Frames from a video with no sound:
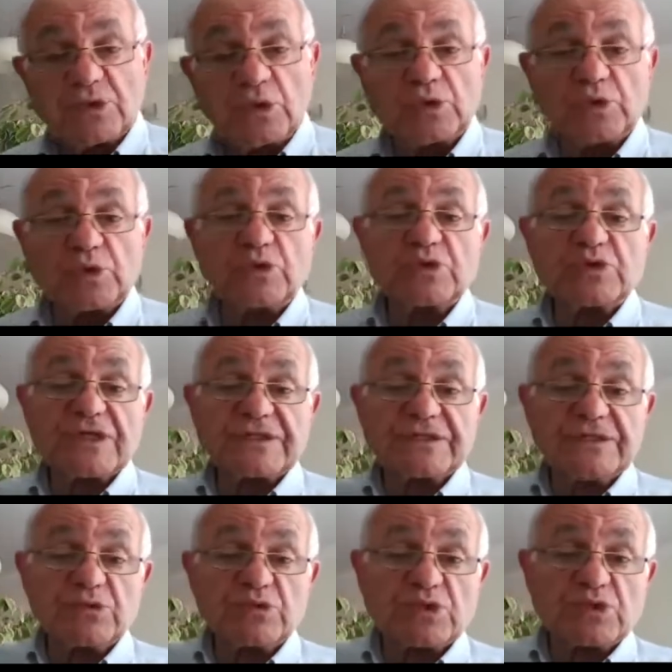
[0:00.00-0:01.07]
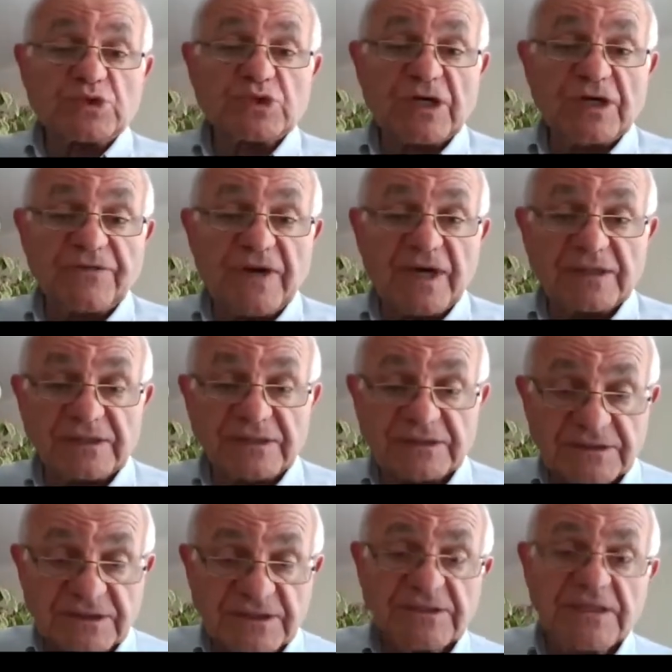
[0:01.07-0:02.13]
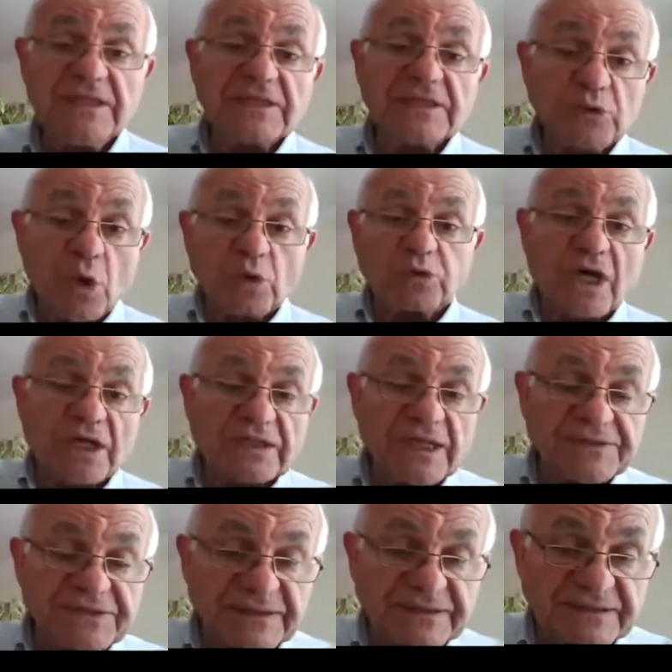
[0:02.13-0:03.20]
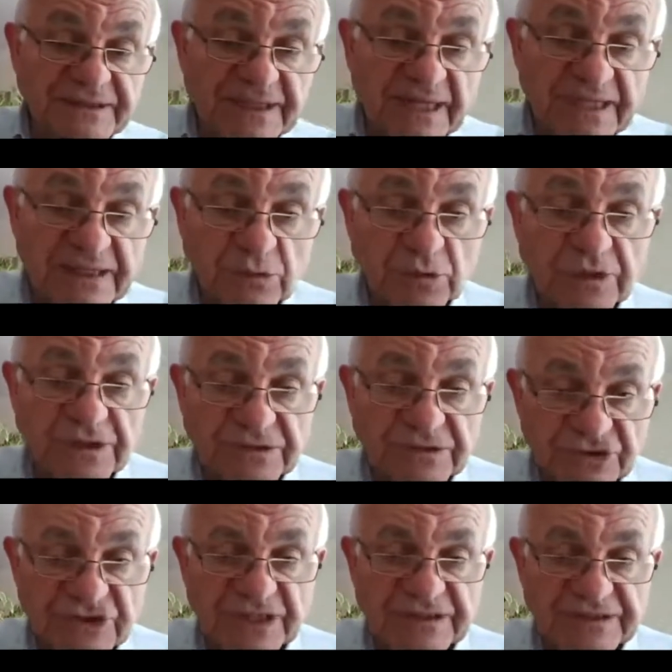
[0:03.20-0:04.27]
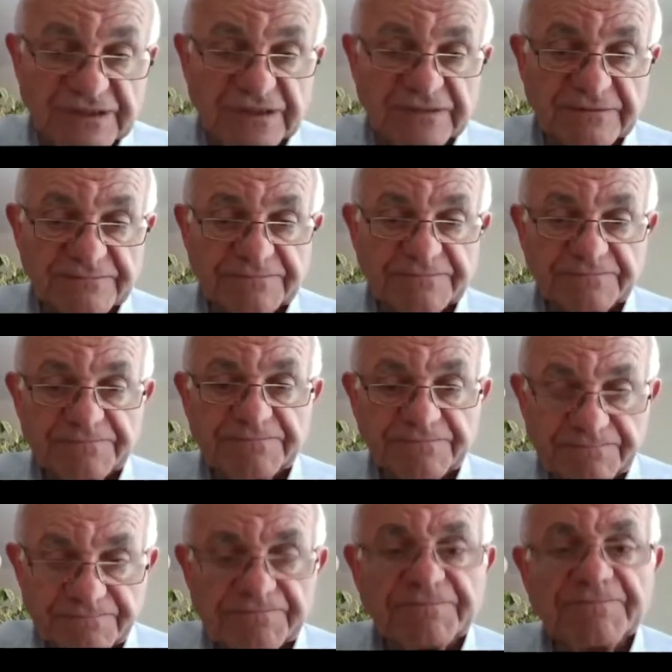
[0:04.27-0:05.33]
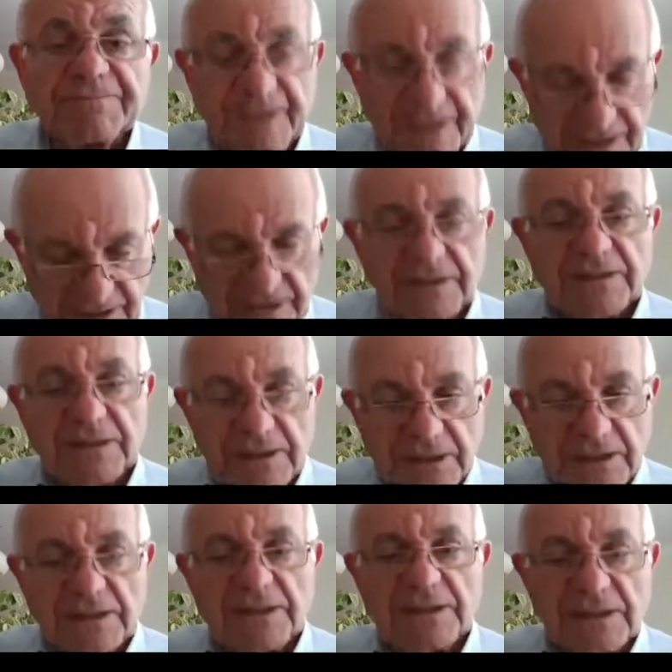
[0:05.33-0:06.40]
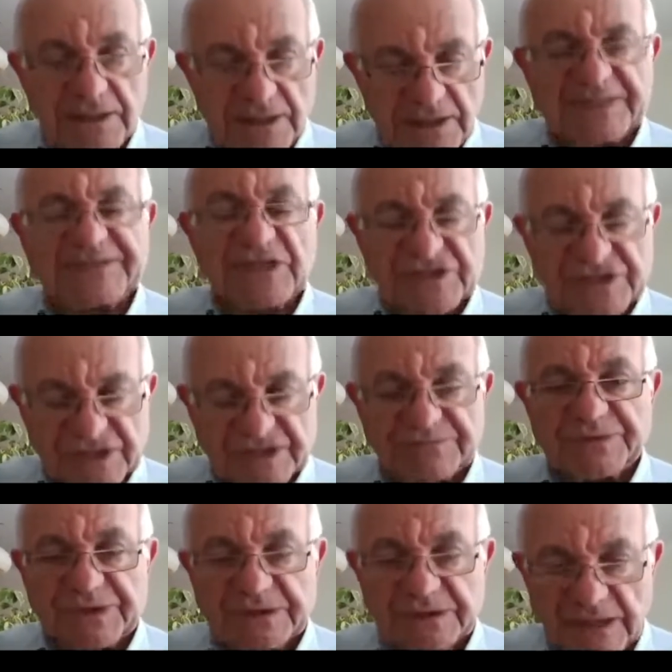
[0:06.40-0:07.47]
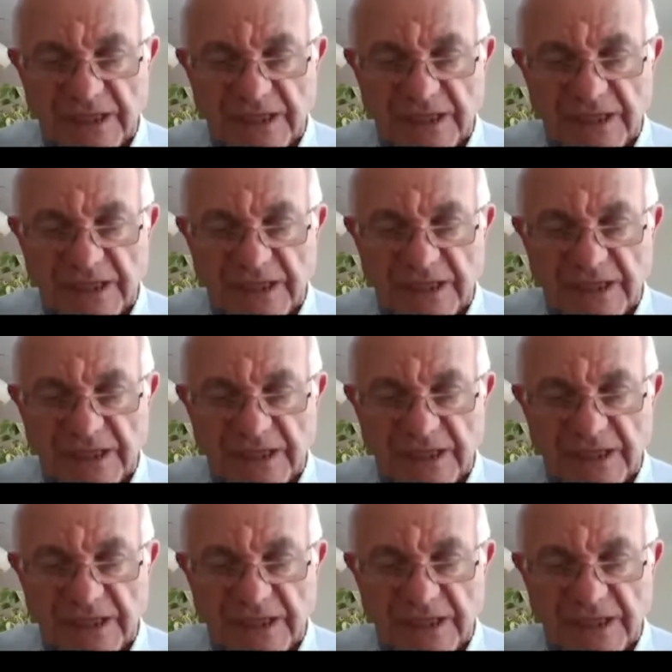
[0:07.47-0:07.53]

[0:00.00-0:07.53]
götürülecekti. Üçüncü havaalanının dolgu alanlarında kullanılacaktı. O ilk, İlk ilk ilk tasarım öyleydi. İlk Daha tasarım. hava